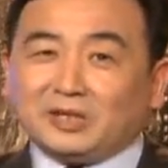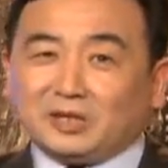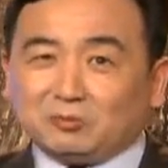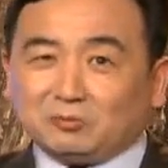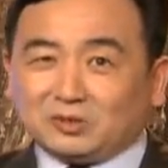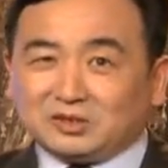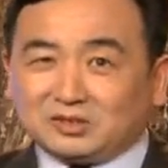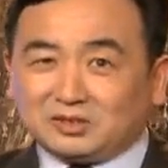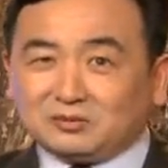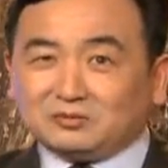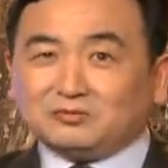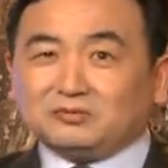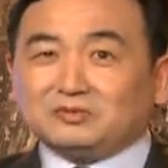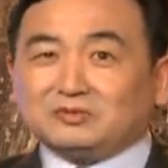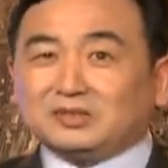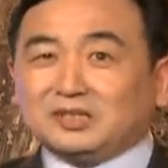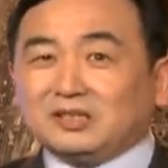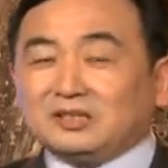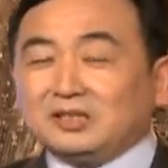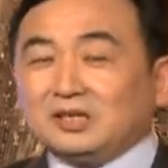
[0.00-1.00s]
国政府
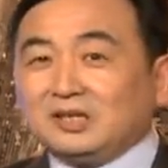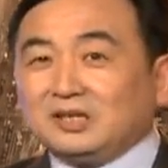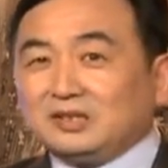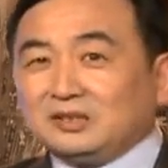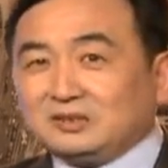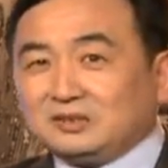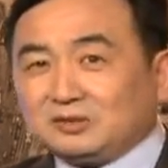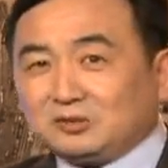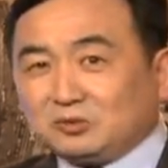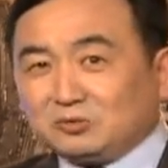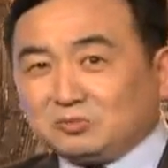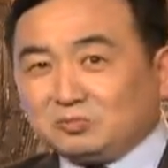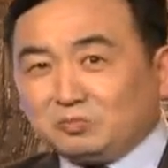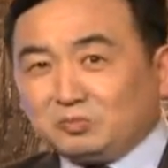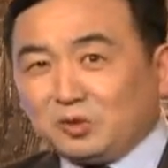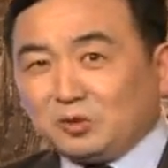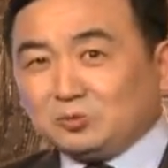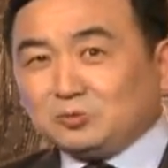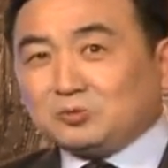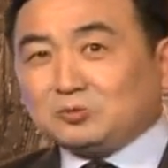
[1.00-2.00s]
呢，从
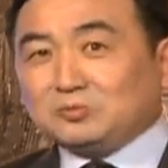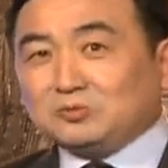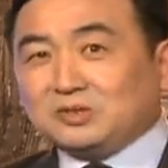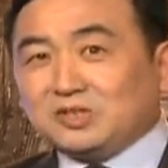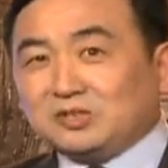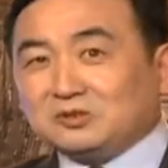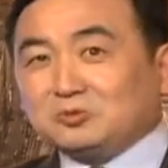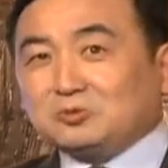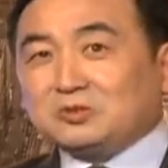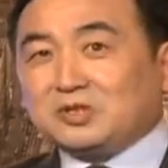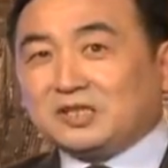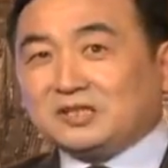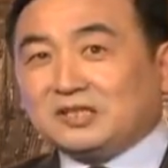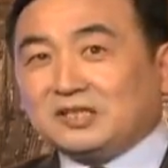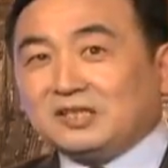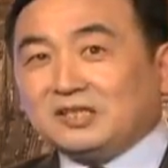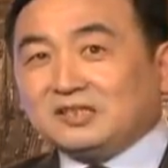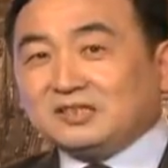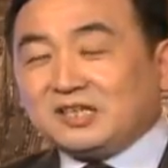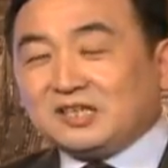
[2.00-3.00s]
某种程度上呢，
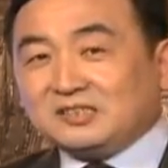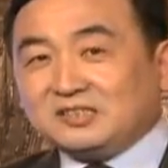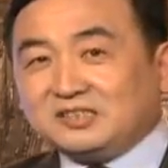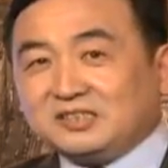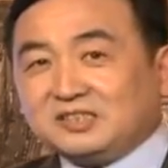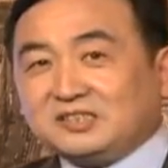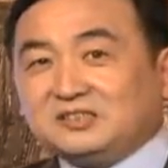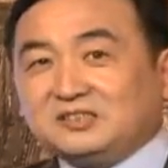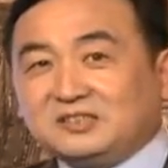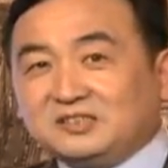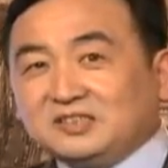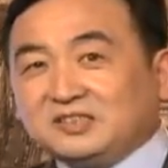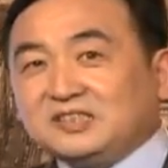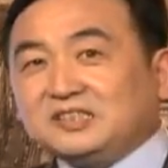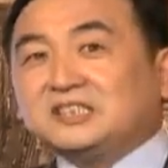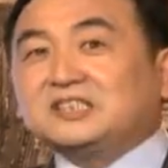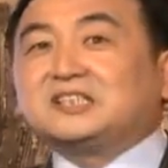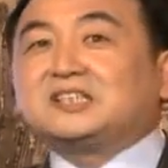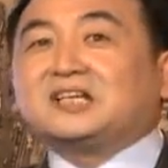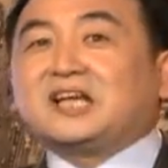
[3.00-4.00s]
它是值得
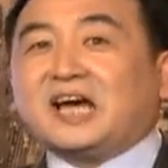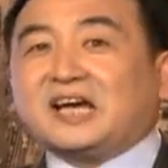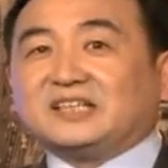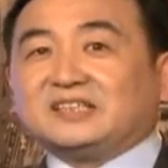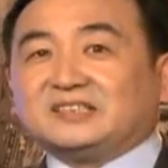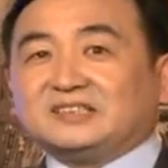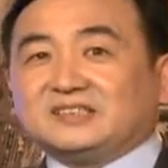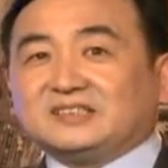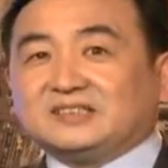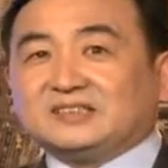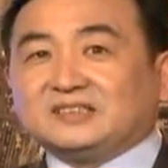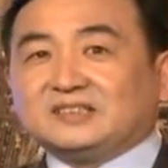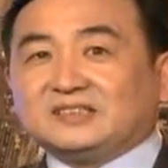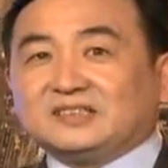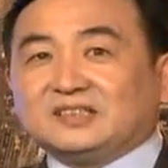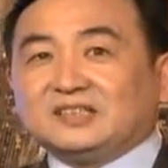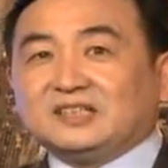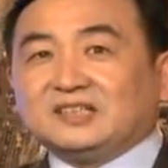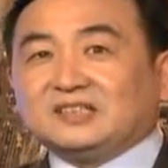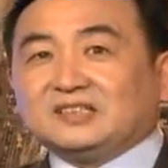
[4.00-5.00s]
信赖的，
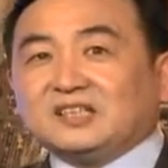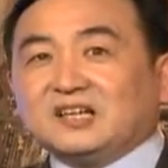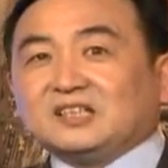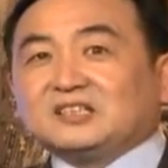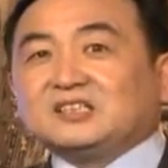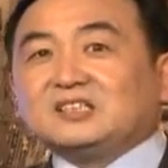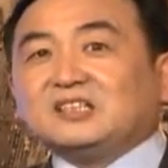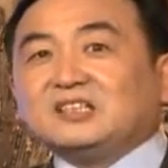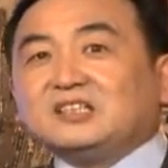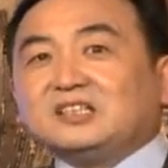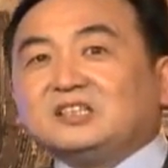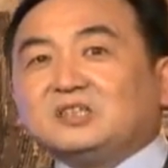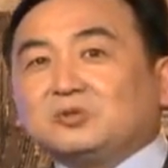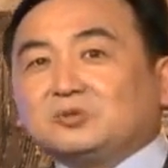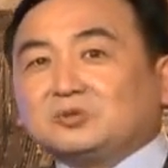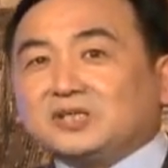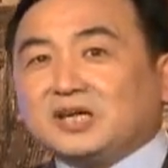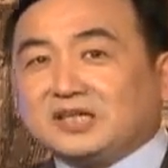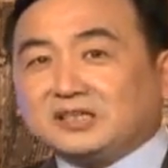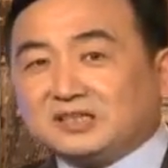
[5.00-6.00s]
它可以
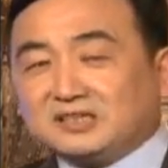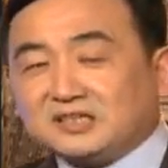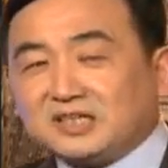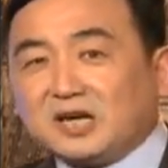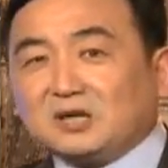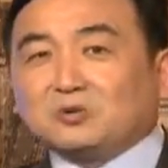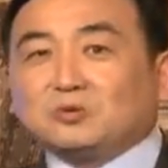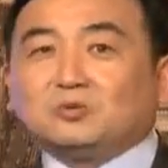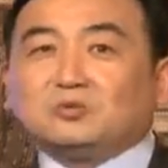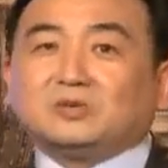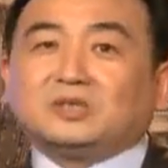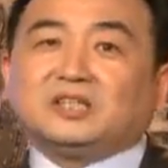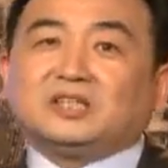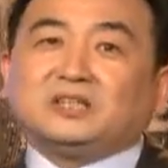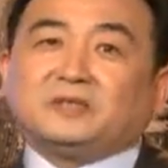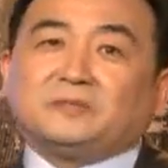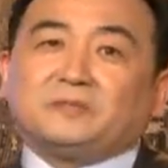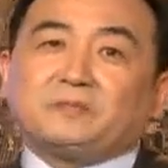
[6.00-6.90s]
有这样的掌控力，